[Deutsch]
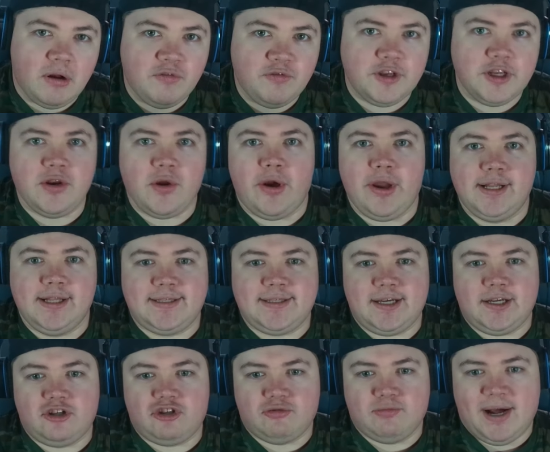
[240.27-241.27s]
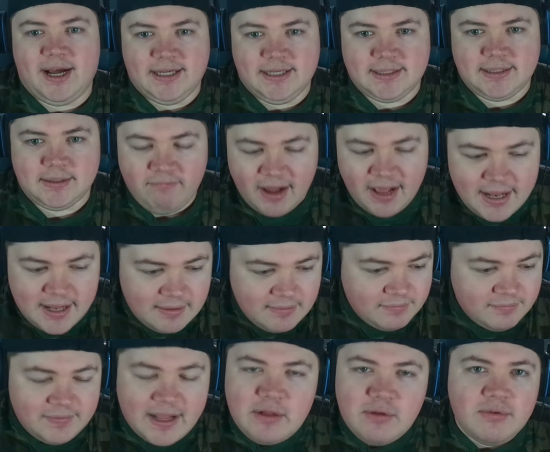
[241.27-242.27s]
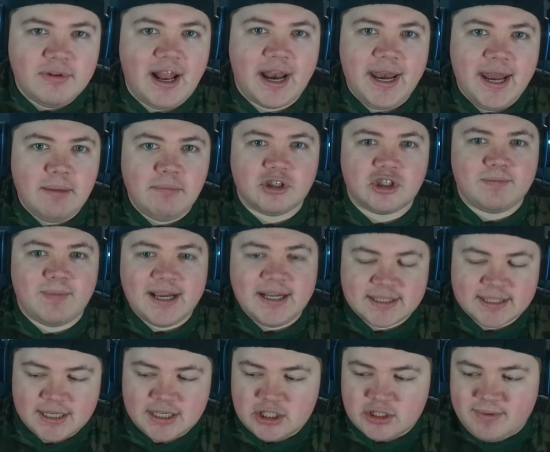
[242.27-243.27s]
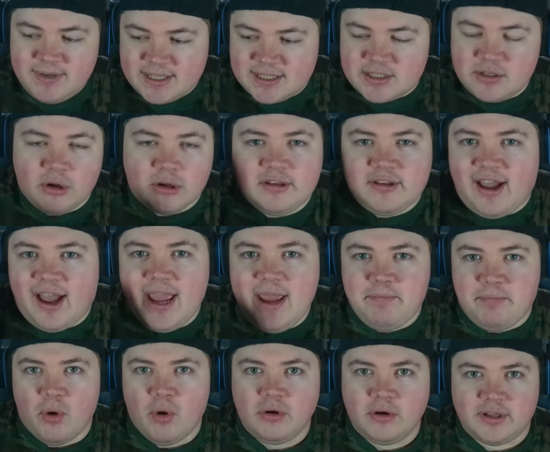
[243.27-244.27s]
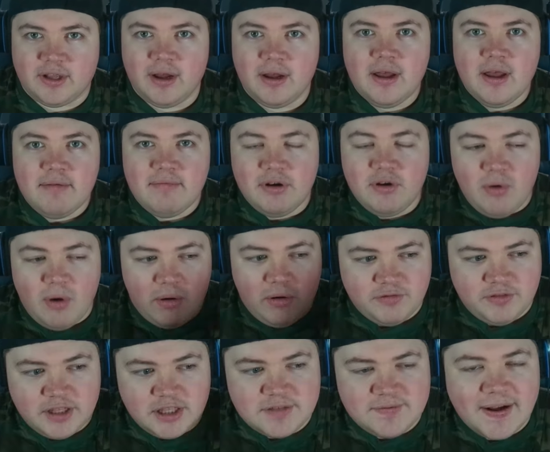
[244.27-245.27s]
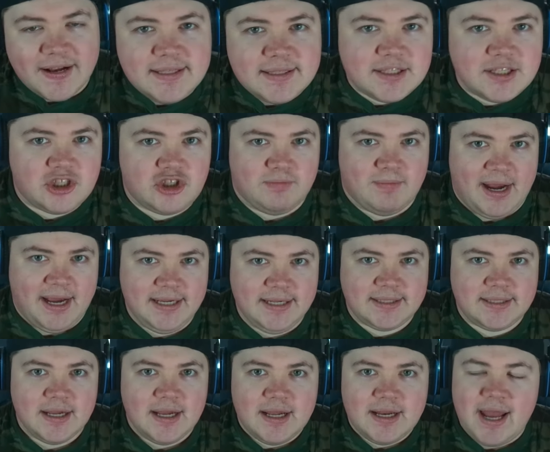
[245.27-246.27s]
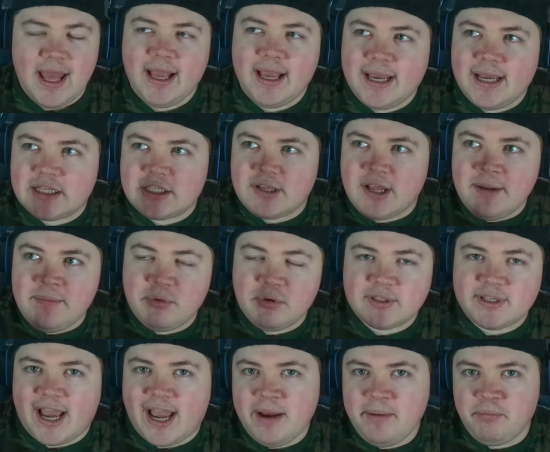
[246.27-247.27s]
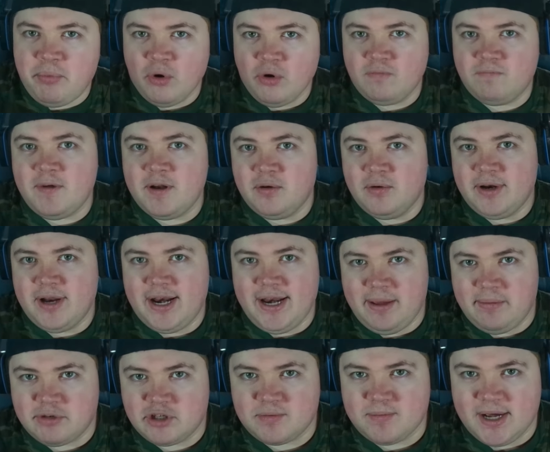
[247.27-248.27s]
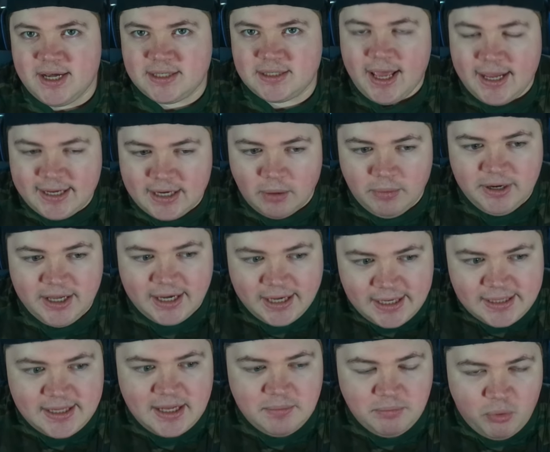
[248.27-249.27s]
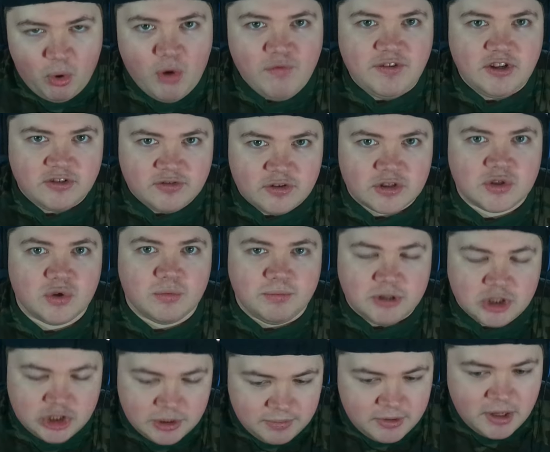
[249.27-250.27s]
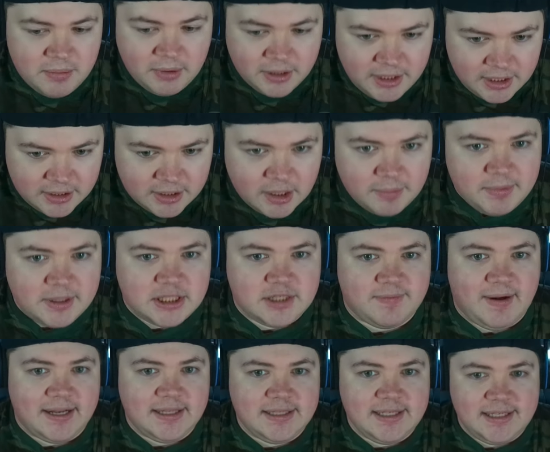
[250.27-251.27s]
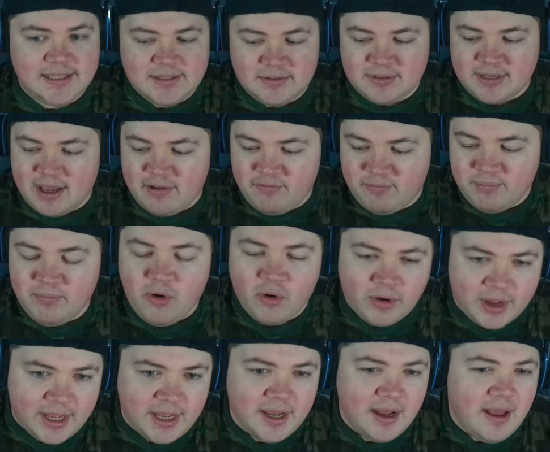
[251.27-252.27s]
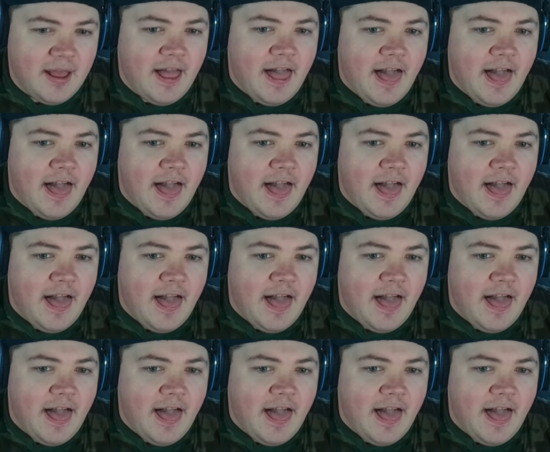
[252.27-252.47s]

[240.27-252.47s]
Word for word: auf die 19 schmeißen. Weil wenn du daneben schmeißt, kriegst du wenigstens noch drei Punkte. Wenn du auf die 20 schmeißt, dann kriegst du halt bloß einen Punkt, wenn du daneben schmeißt. Ich glaube, die richtigen Profis versuchen bestimmt immer die Triple 20 zu treffen. Okay.